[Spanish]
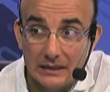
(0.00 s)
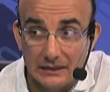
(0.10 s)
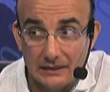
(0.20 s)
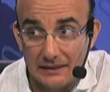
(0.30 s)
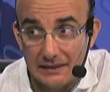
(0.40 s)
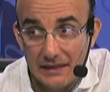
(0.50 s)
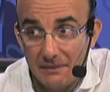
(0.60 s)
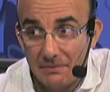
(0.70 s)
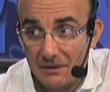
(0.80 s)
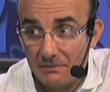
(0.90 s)
desde
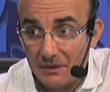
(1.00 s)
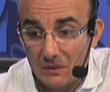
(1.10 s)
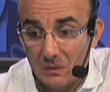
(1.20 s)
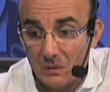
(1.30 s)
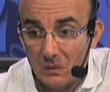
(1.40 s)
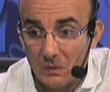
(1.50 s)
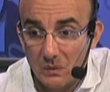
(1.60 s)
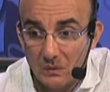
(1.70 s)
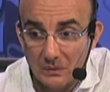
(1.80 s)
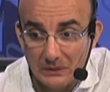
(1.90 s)
siempre,
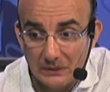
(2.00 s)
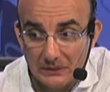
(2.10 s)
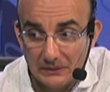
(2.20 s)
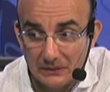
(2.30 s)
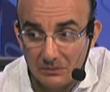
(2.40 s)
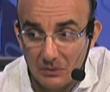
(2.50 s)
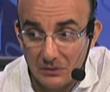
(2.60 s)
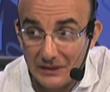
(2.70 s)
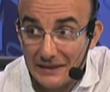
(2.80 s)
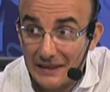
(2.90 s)
pero mm, por,
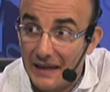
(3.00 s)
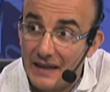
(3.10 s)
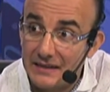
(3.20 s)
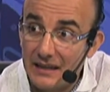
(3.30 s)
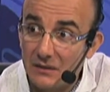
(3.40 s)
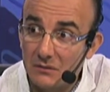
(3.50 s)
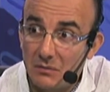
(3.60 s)
te estrellas tantos.